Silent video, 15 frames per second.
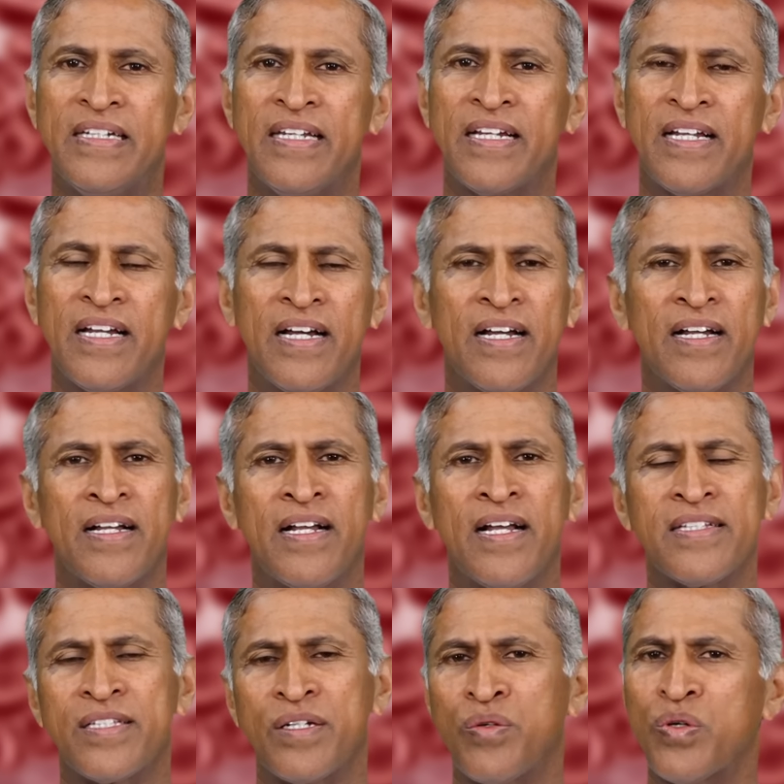ఇక
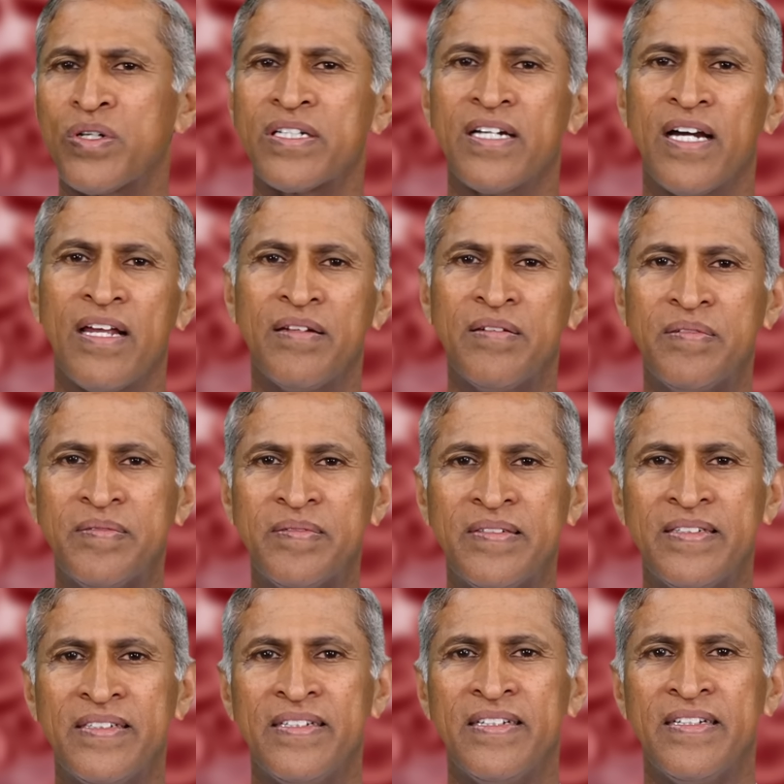కాస్త గుట్కాలు
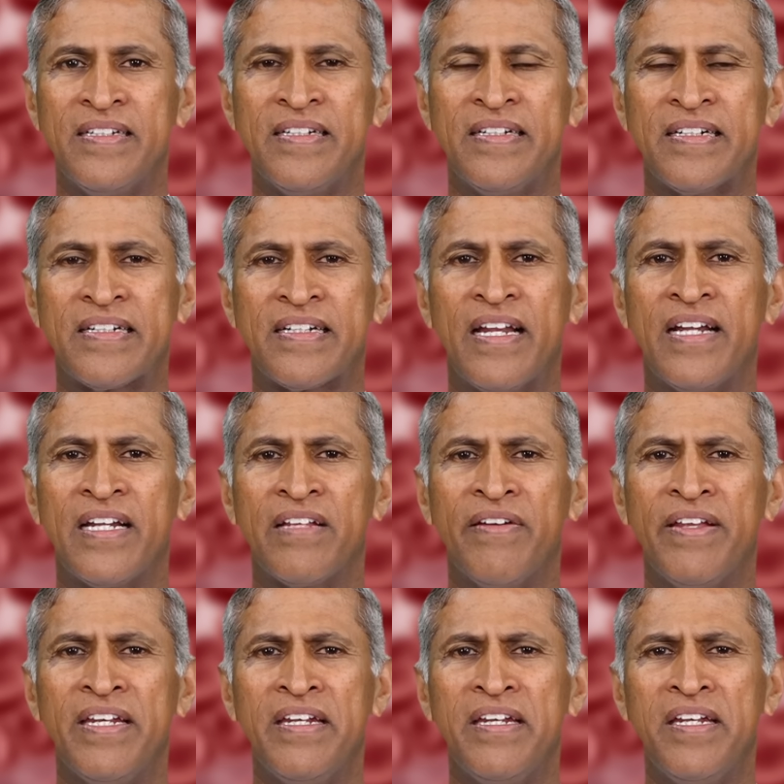
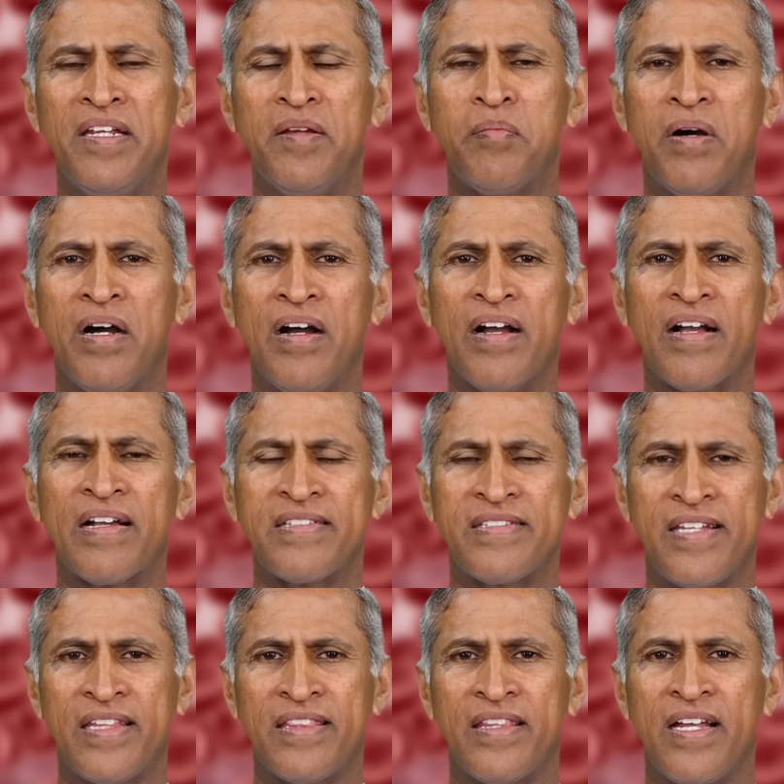ఇట్లాంటివన్నీ బాగా
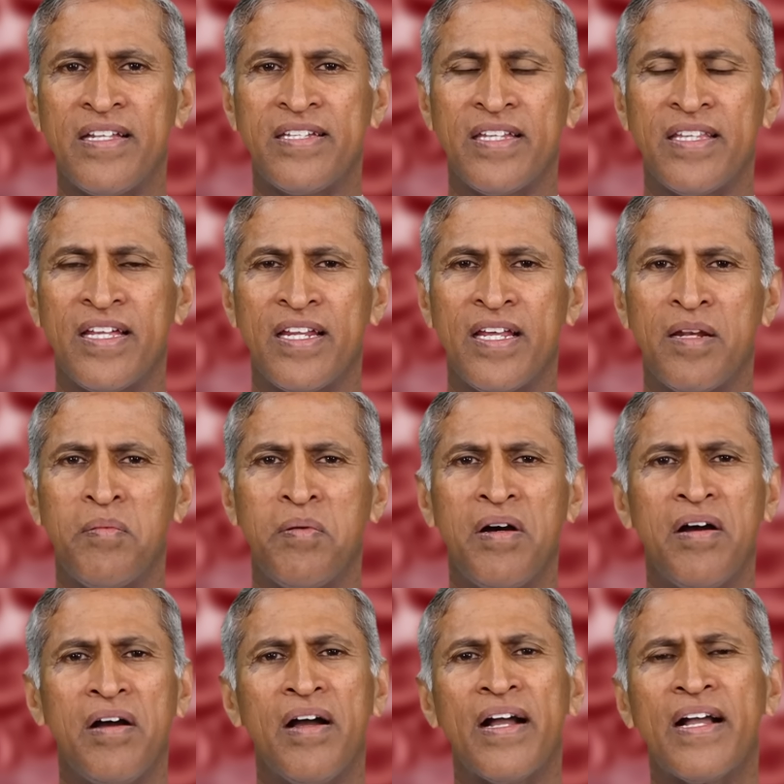చెత్తా చెదారాలు
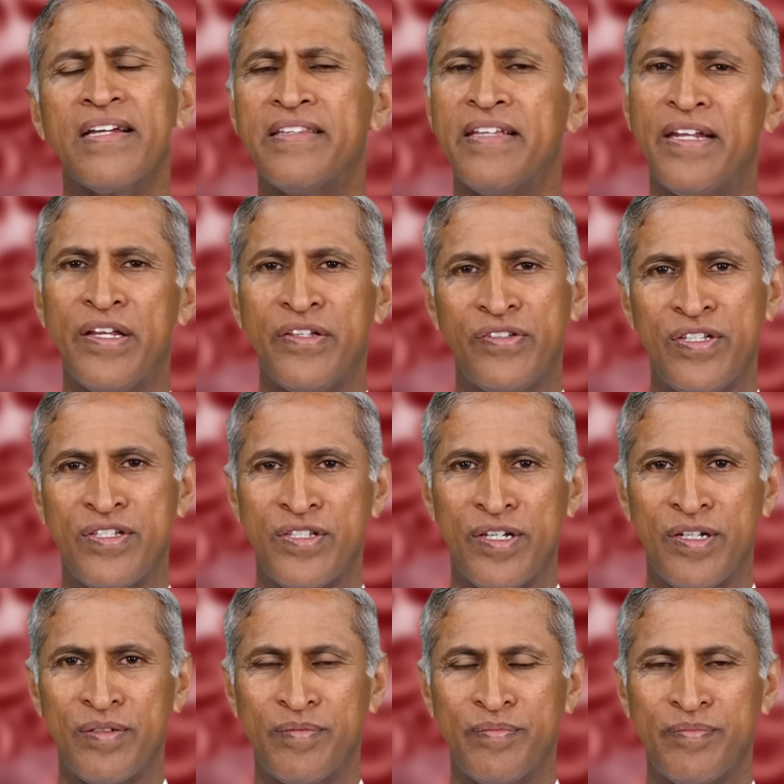బాగా
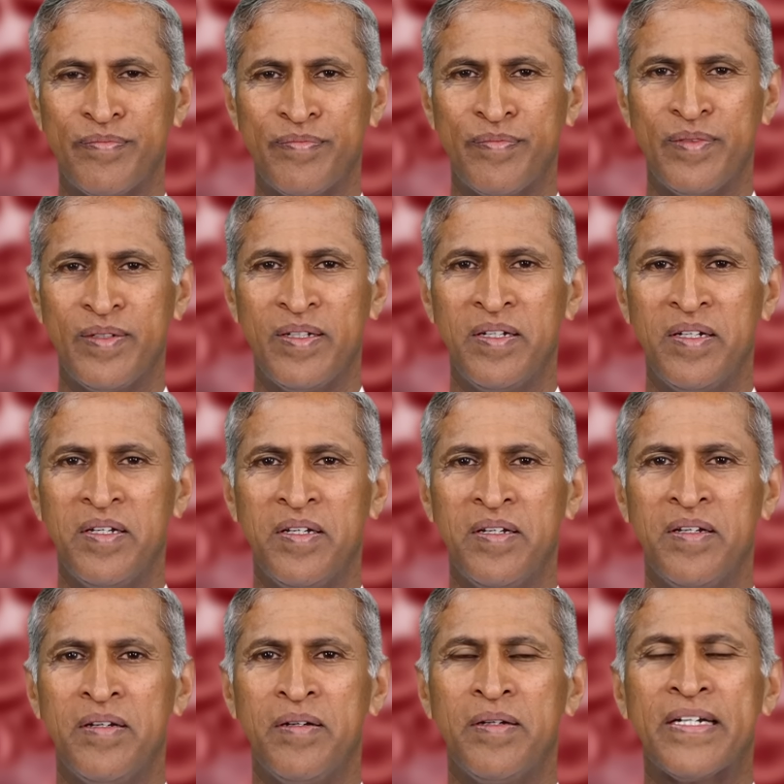తినేసేసారు
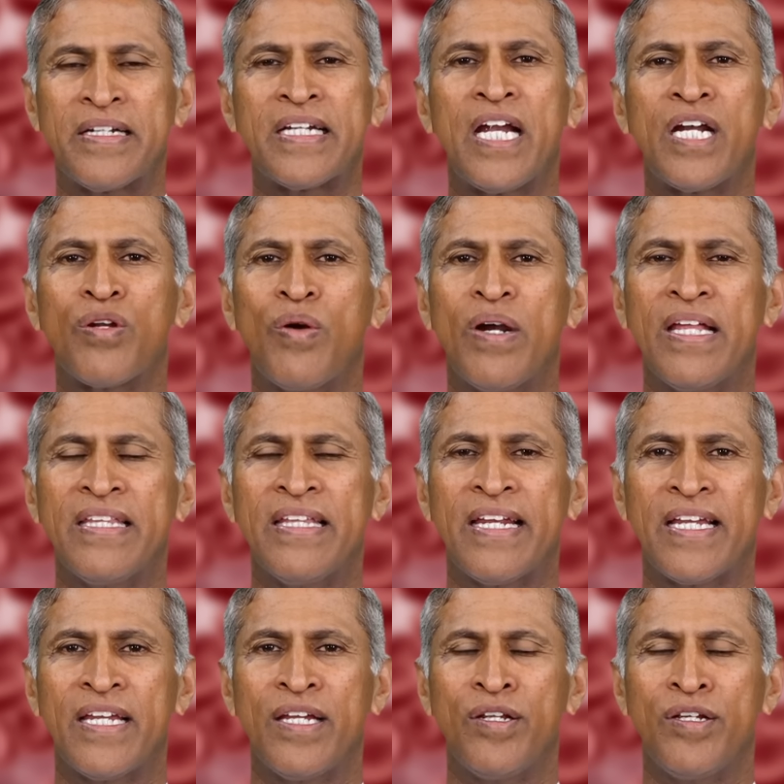ఇట్లాంటి
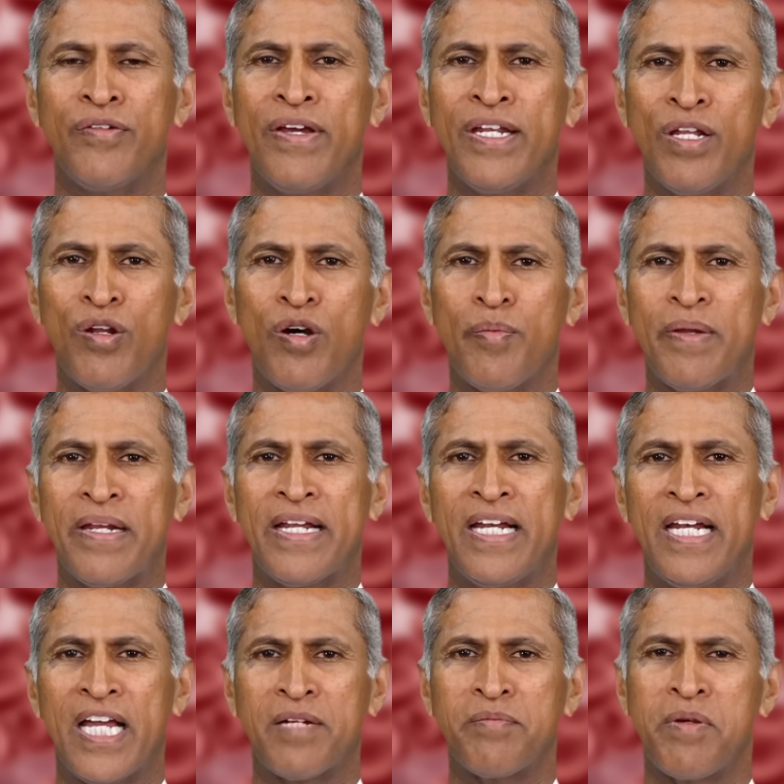వాళ్ళందరికీ ఇవన్నీ లోపలికి
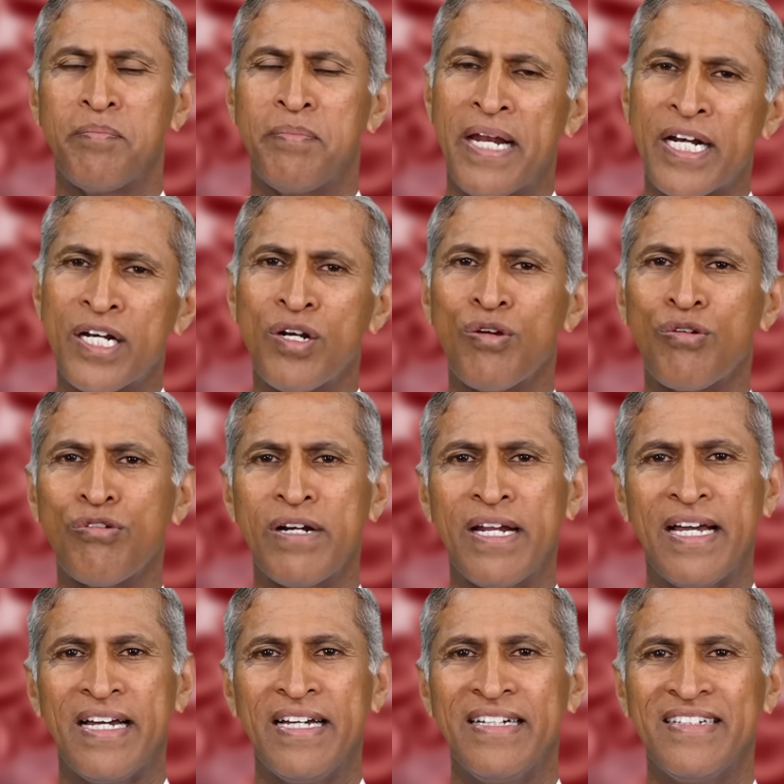వెళ్ళాక మీ బ్లడ్లో
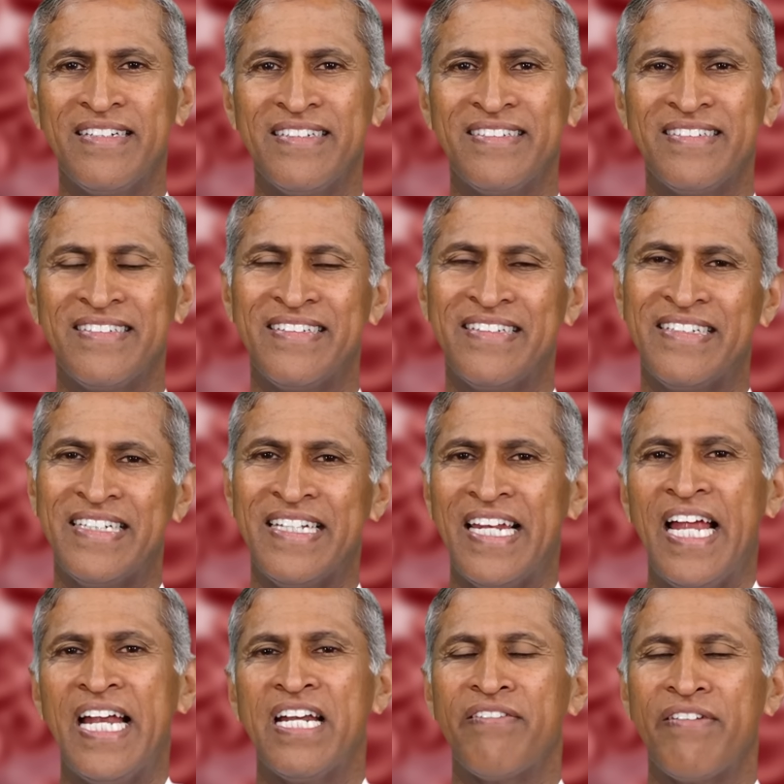కూడా
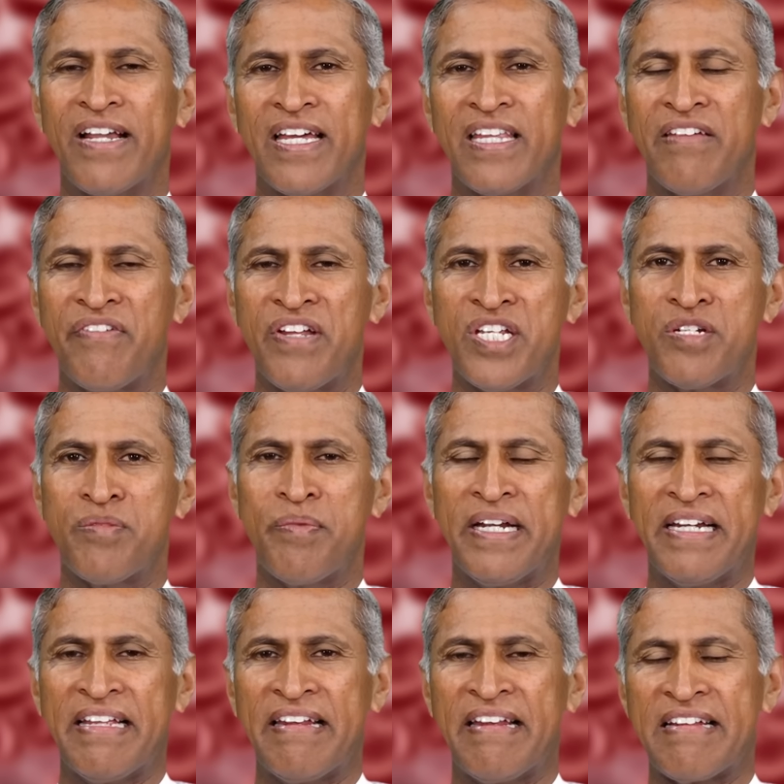ఇలాంటివే కదా వేస్ట్
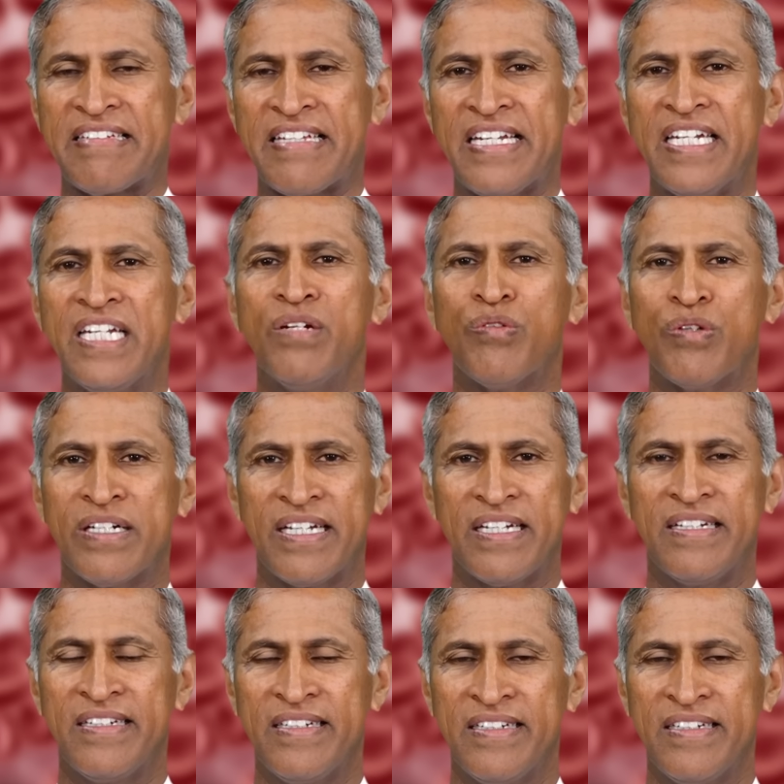మెటీరియల్స్ అన్నీ ఉంటాయి